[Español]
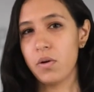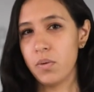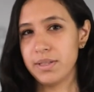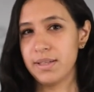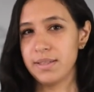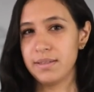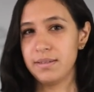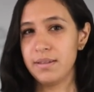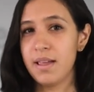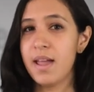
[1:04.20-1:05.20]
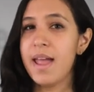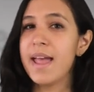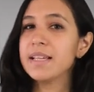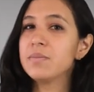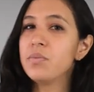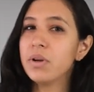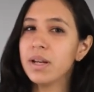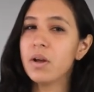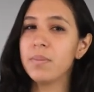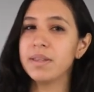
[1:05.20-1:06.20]
quizzes. Es muy
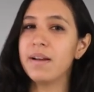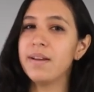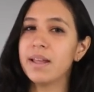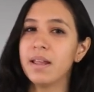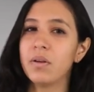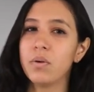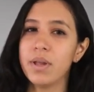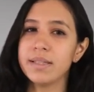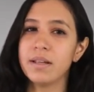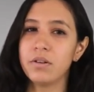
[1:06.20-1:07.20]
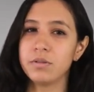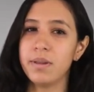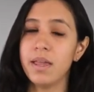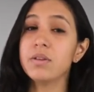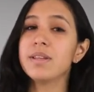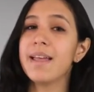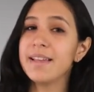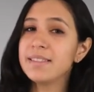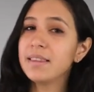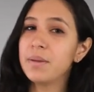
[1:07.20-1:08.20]
recomendable que incluyas en los videos
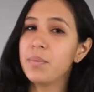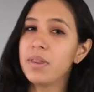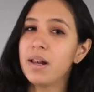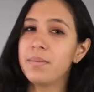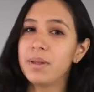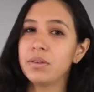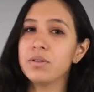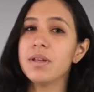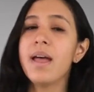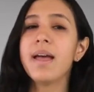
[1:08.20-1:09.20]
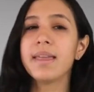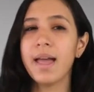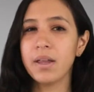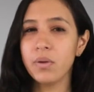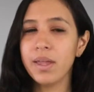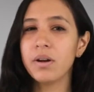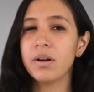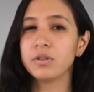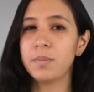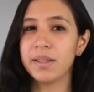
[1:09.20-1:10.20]
este tipo de elementos que ayudan a
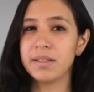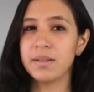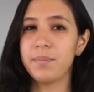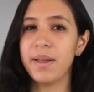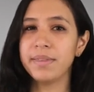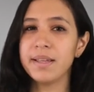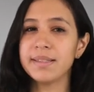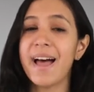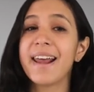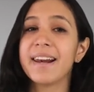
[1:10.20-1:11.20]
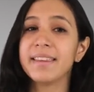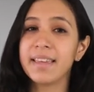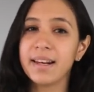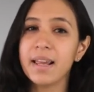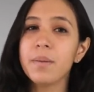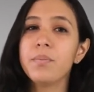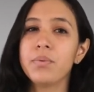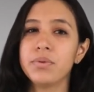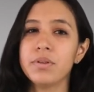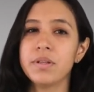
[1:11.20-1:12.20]
los participantes a retener
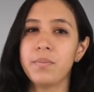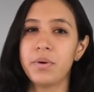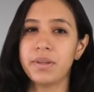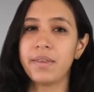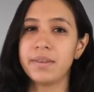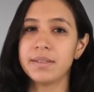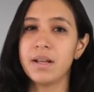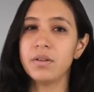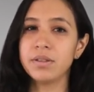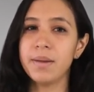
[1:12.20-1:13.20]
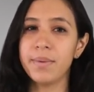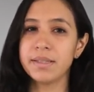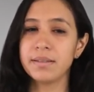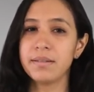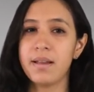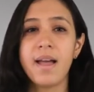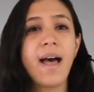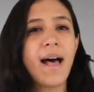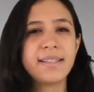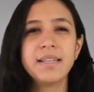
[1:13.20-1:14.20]
puntos importantes de los temas,
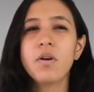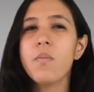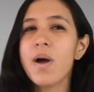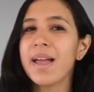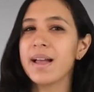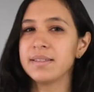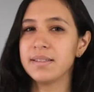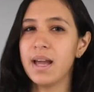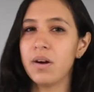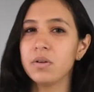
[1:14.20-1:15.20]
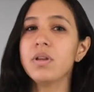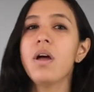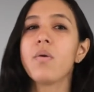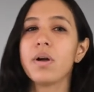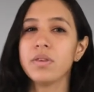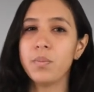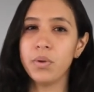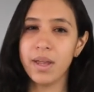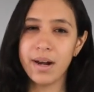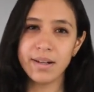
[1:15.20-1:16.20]
así como engancharlos cuando
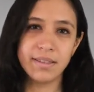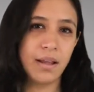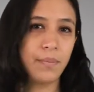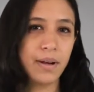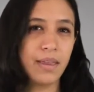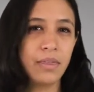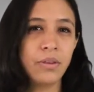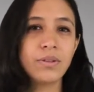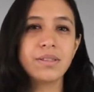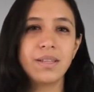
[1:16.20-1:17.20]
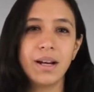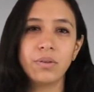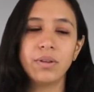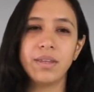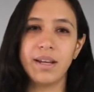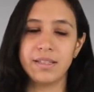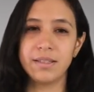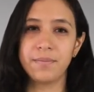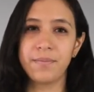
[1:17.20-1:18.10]
pudieran estar perdiendo cierto interés.